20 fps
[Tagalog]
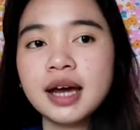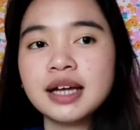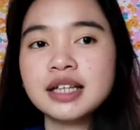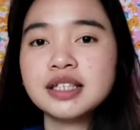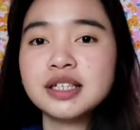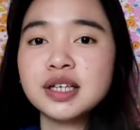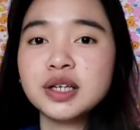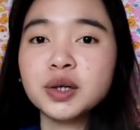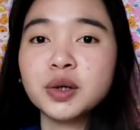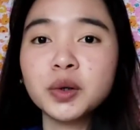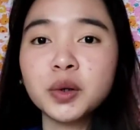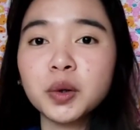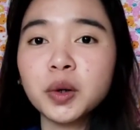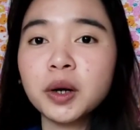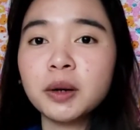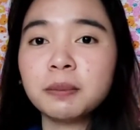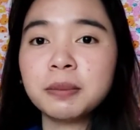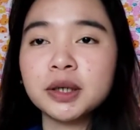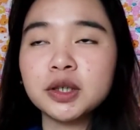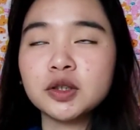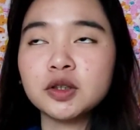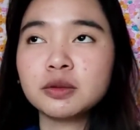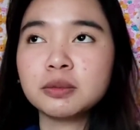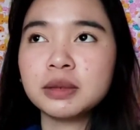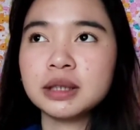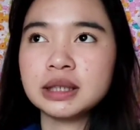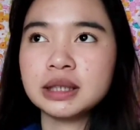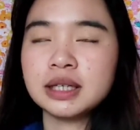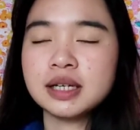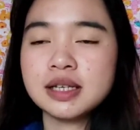Siguro kapag
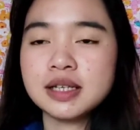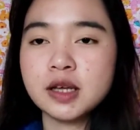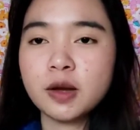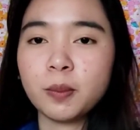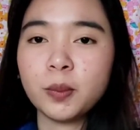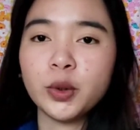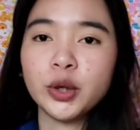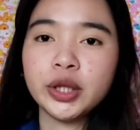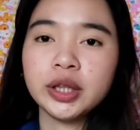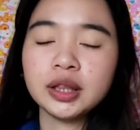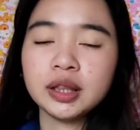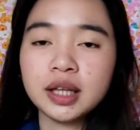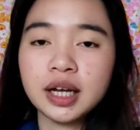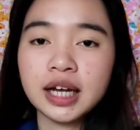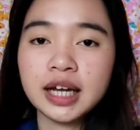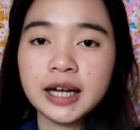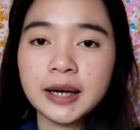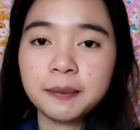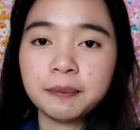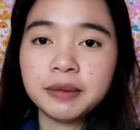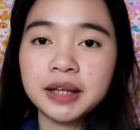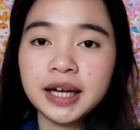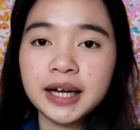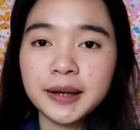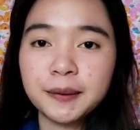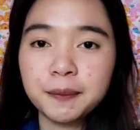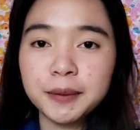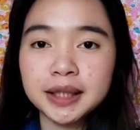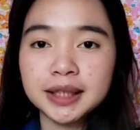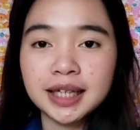dumating sa point na hirap na
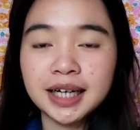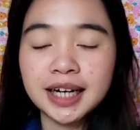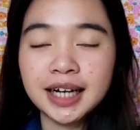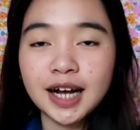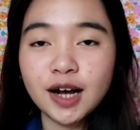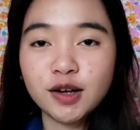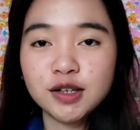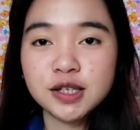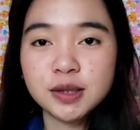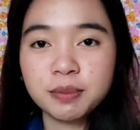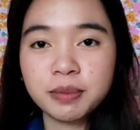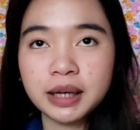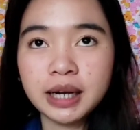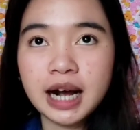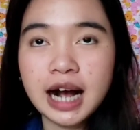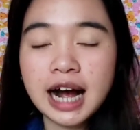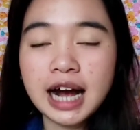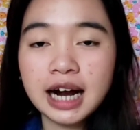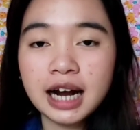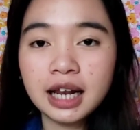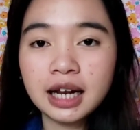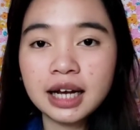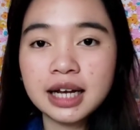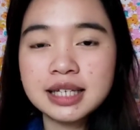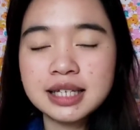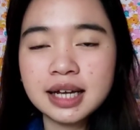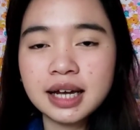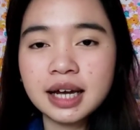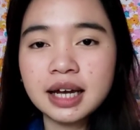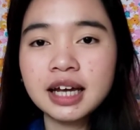hirap na talaga ako sa pag-aaral
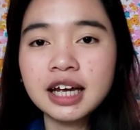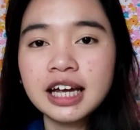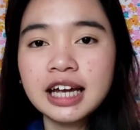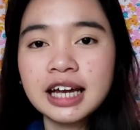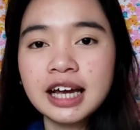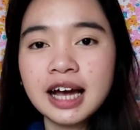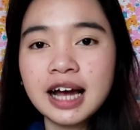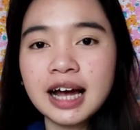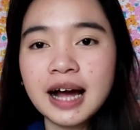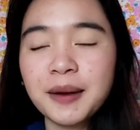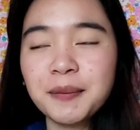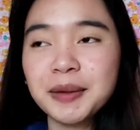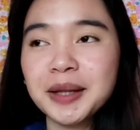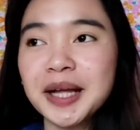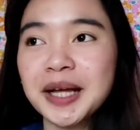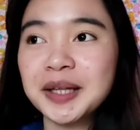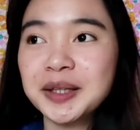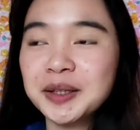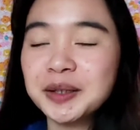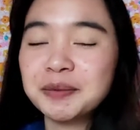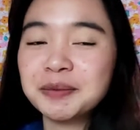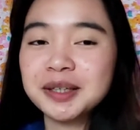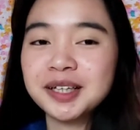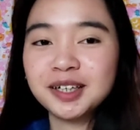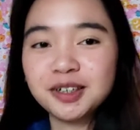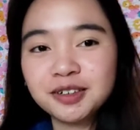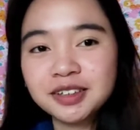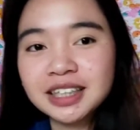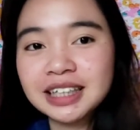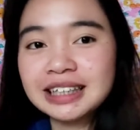kasi aminado naman
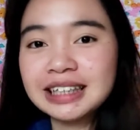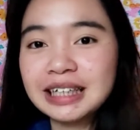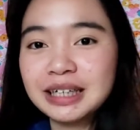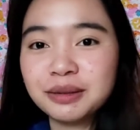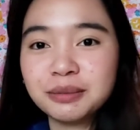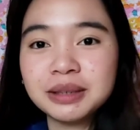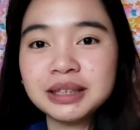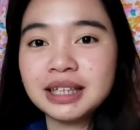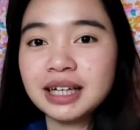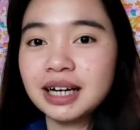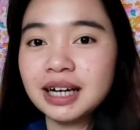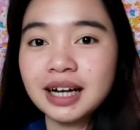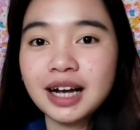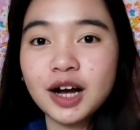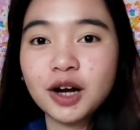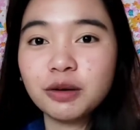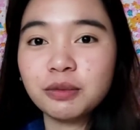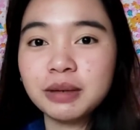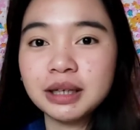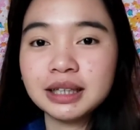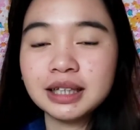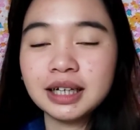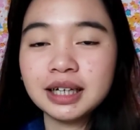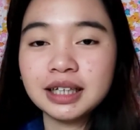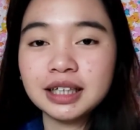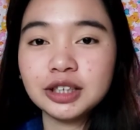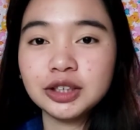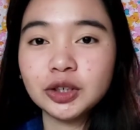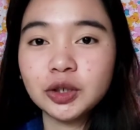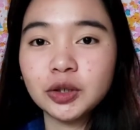ako na hindi naman talaga ako
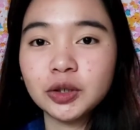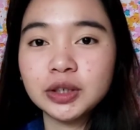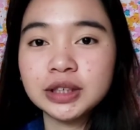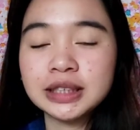matalino.